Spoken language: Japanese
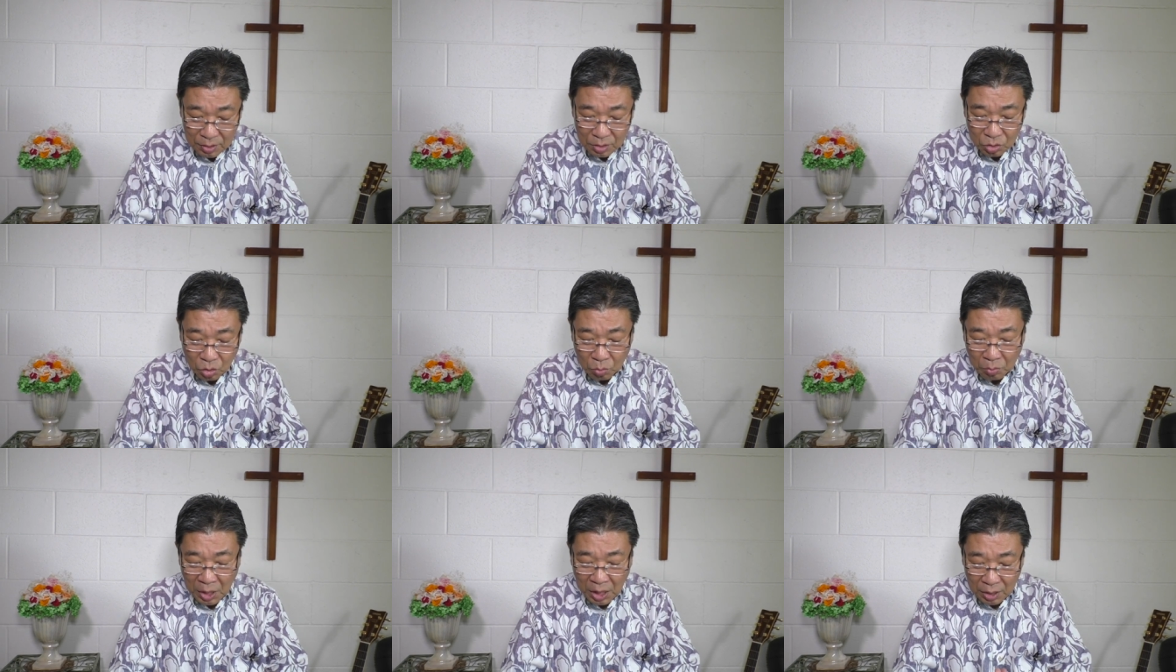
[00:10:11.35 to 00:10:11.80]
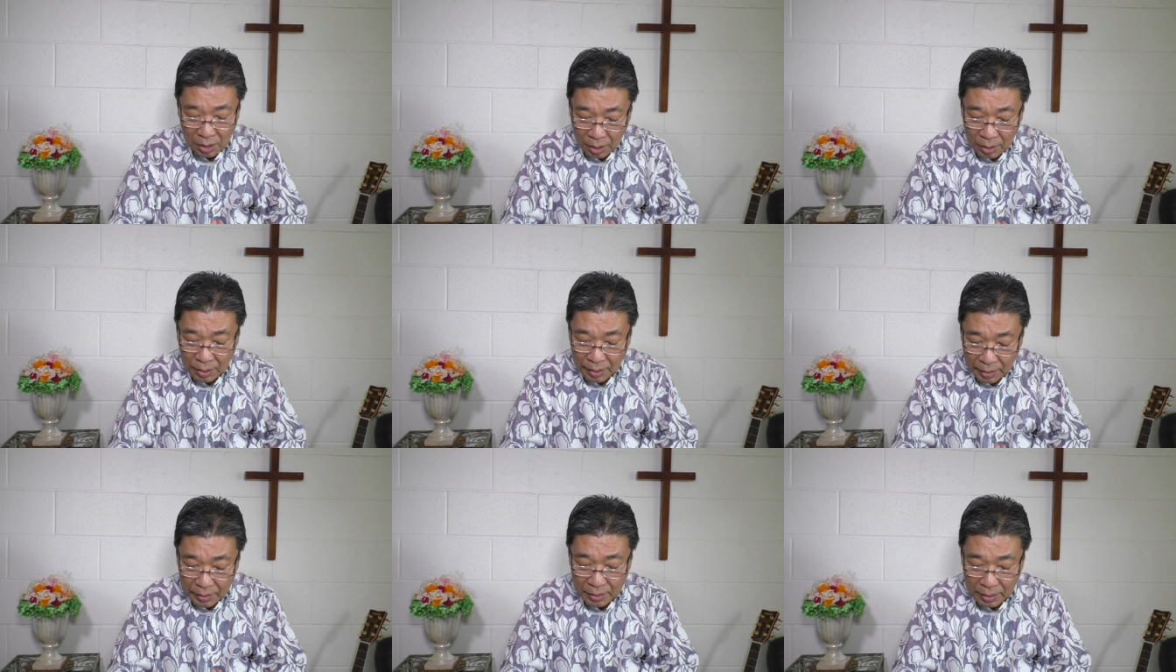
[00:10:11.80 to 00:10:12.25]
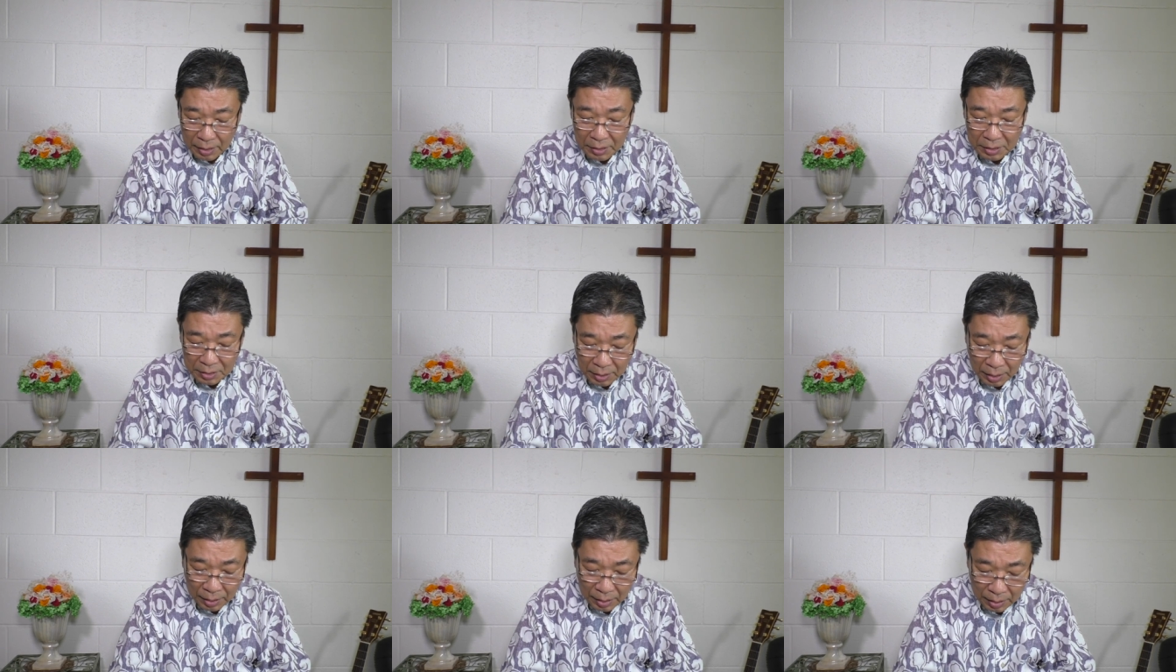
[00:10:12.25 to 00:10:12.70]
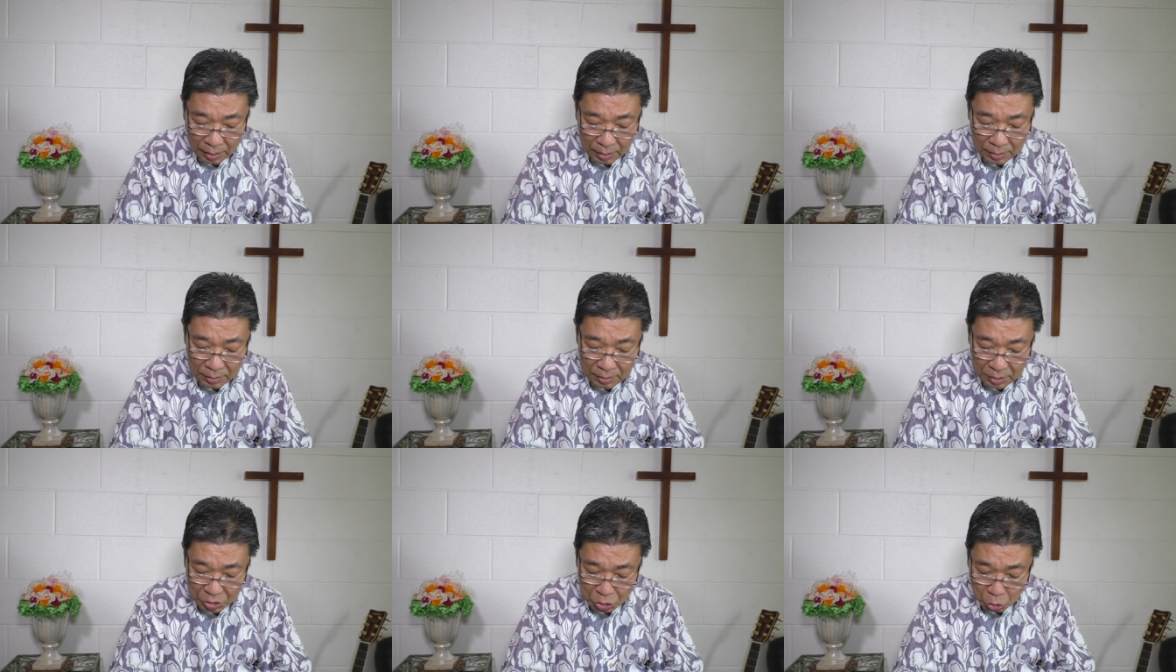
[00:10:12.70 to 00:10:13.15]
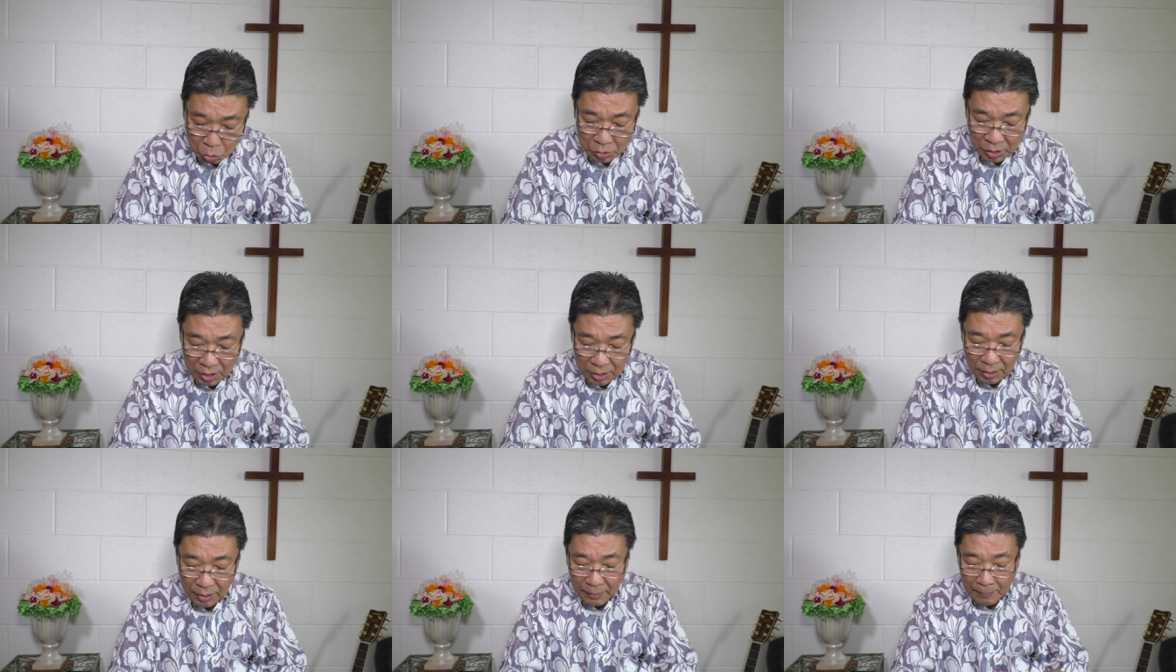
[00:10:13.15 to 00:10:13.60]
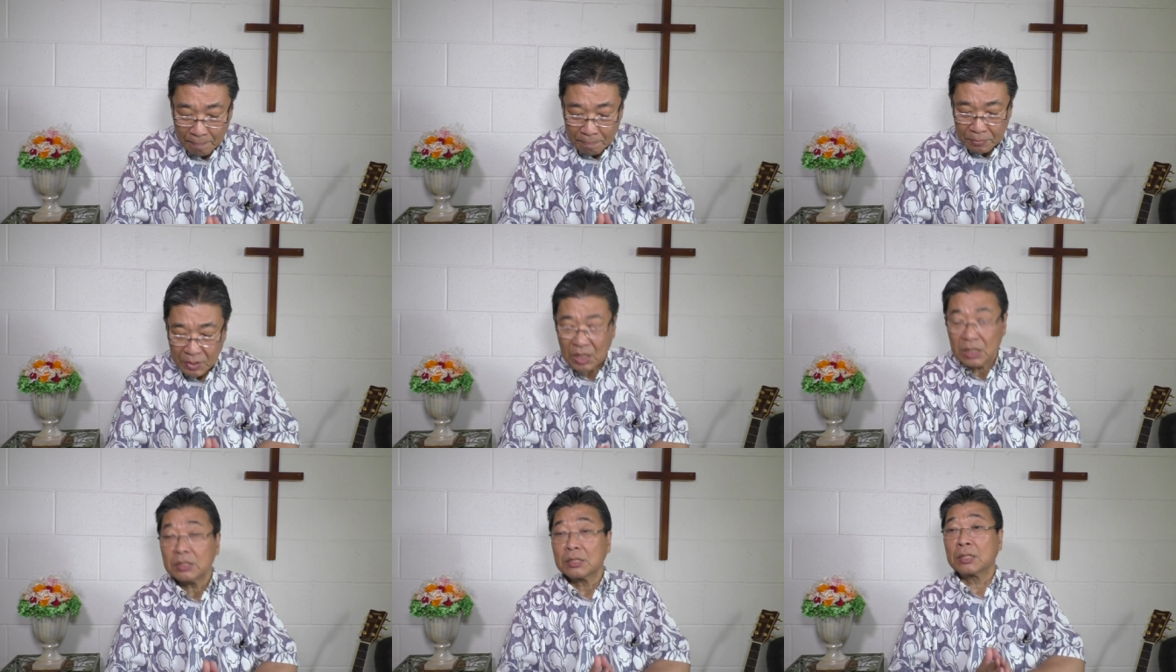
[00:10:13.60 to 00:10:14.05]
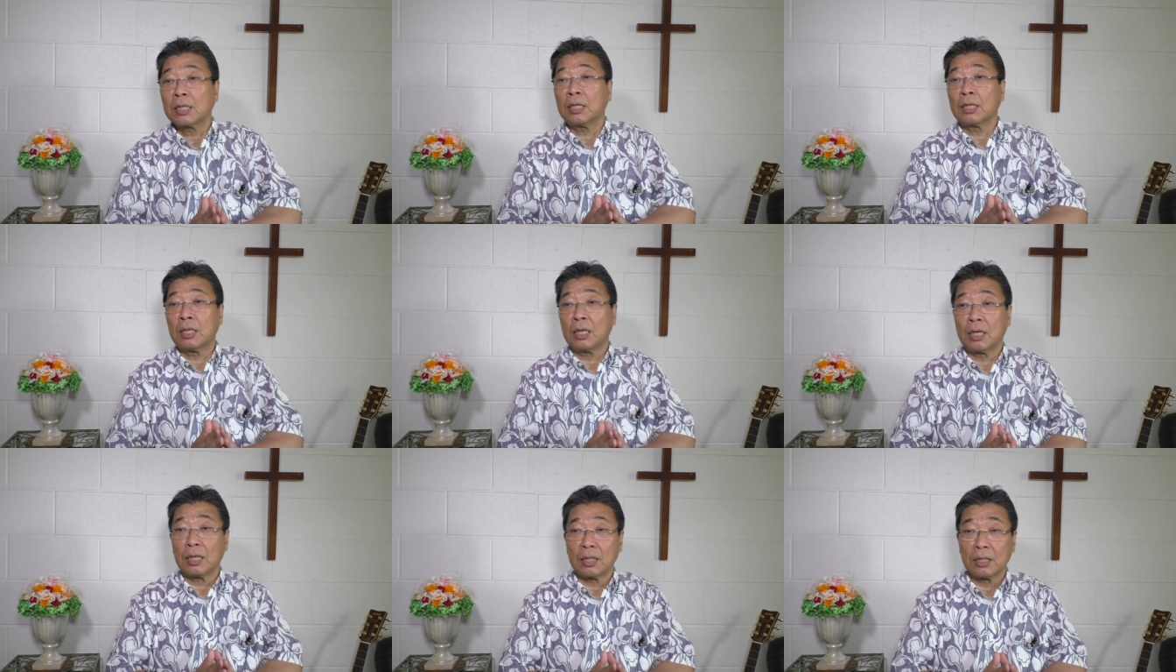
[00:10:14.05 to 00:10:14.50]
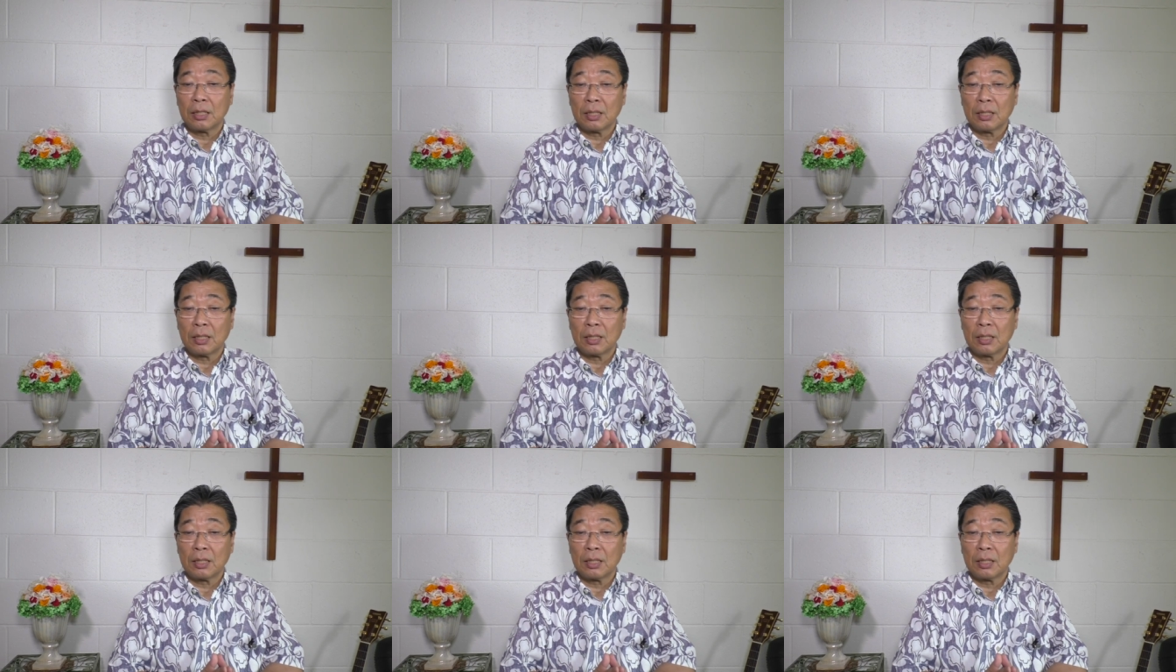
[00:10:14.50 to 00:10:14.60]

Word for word: とまあ考えられたでしょうね。ですから